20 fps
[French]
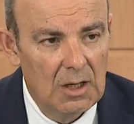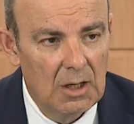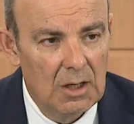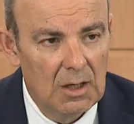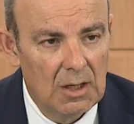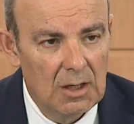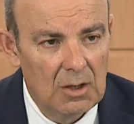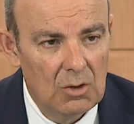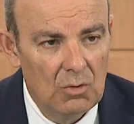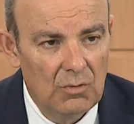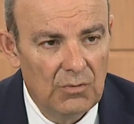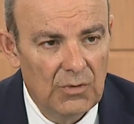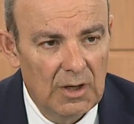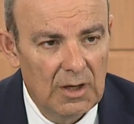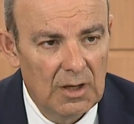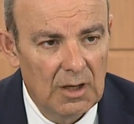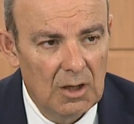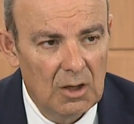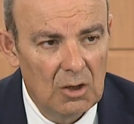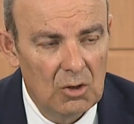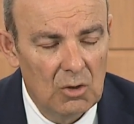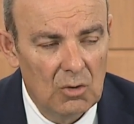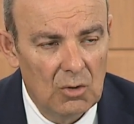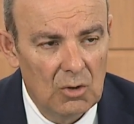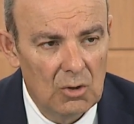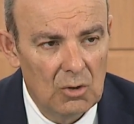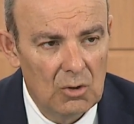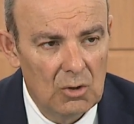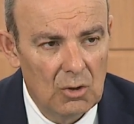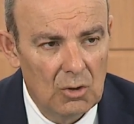
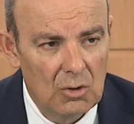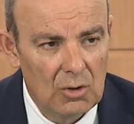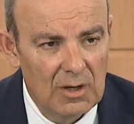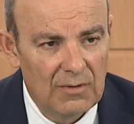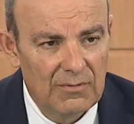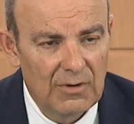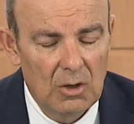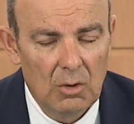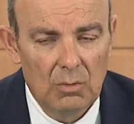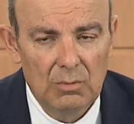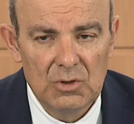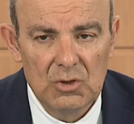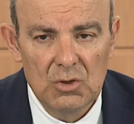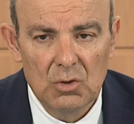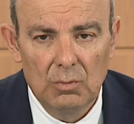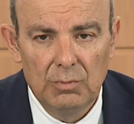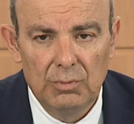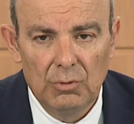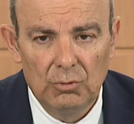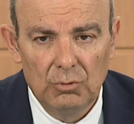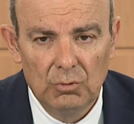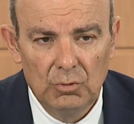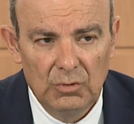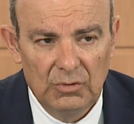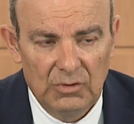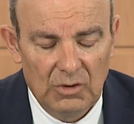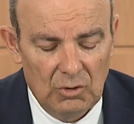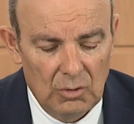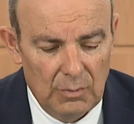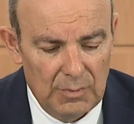Euh, la vraie ambition pour nous,
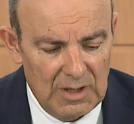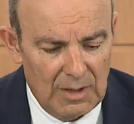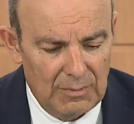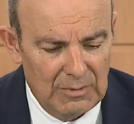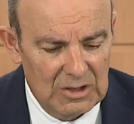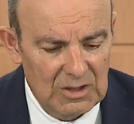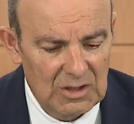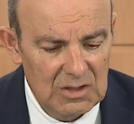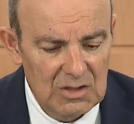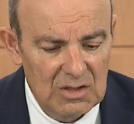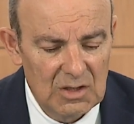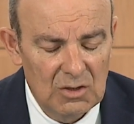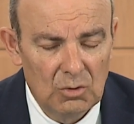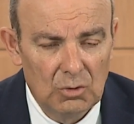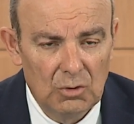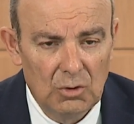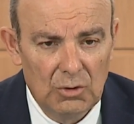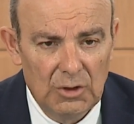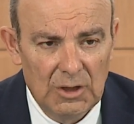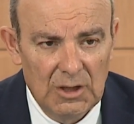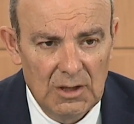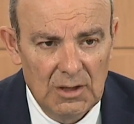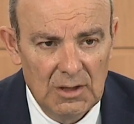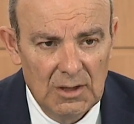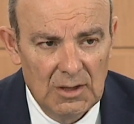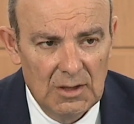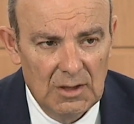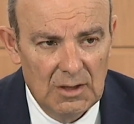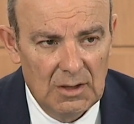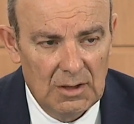c'est de bien maîtriser nos données
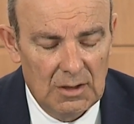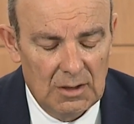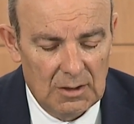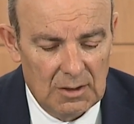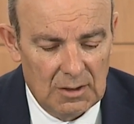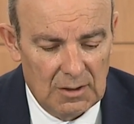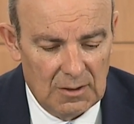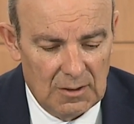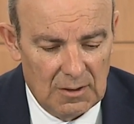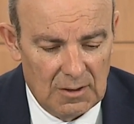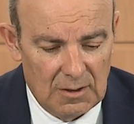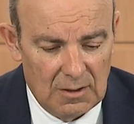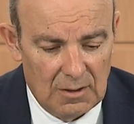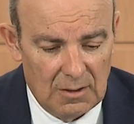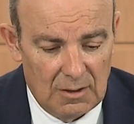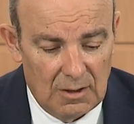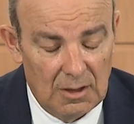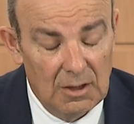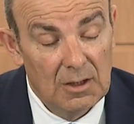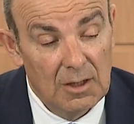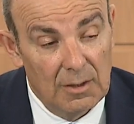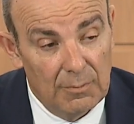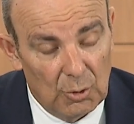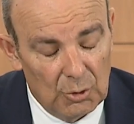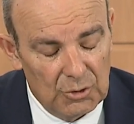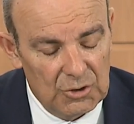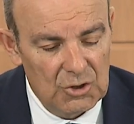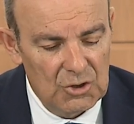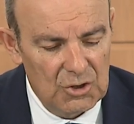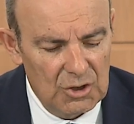euh, et de les
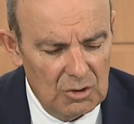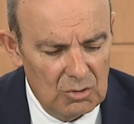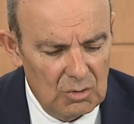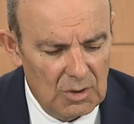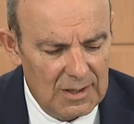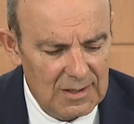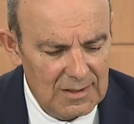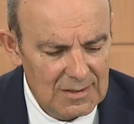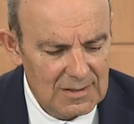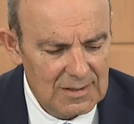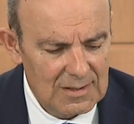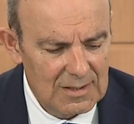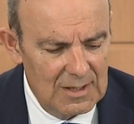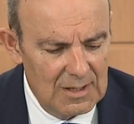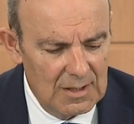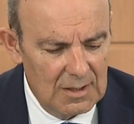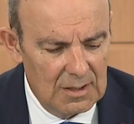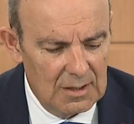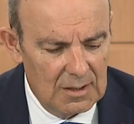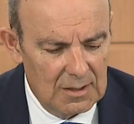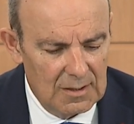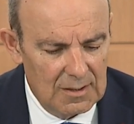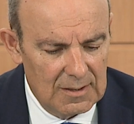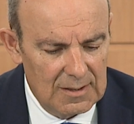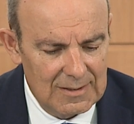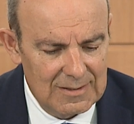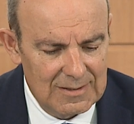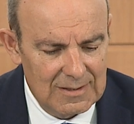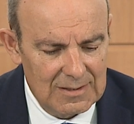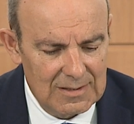protéger du reste. Euh,
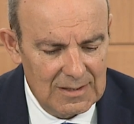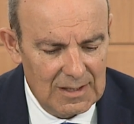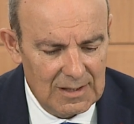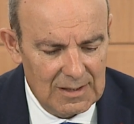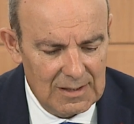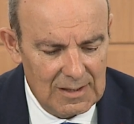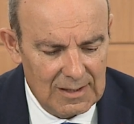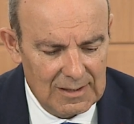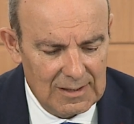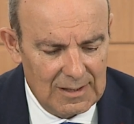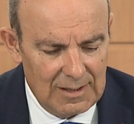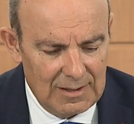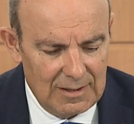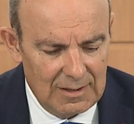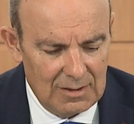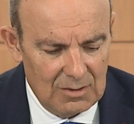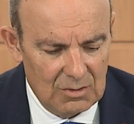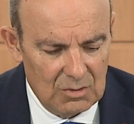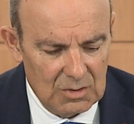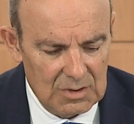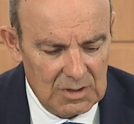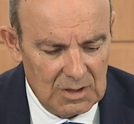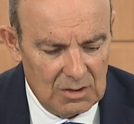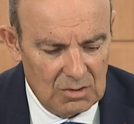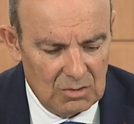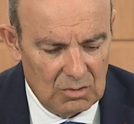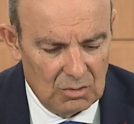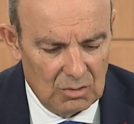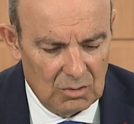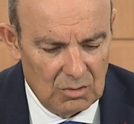et c'est ça la clé de
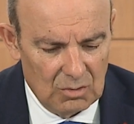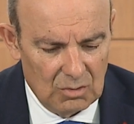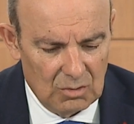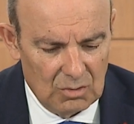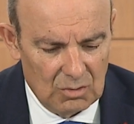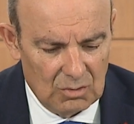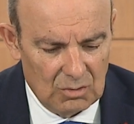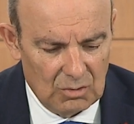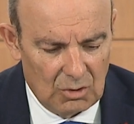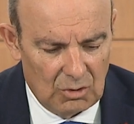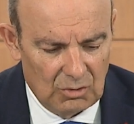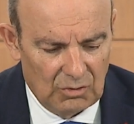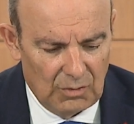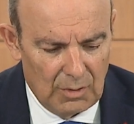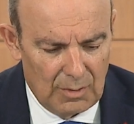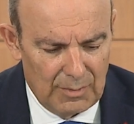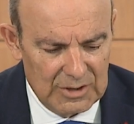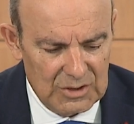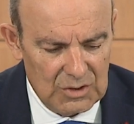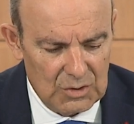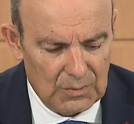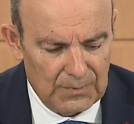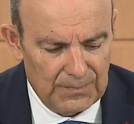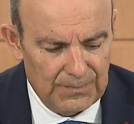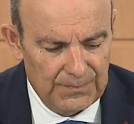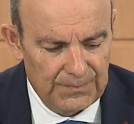cette transformation.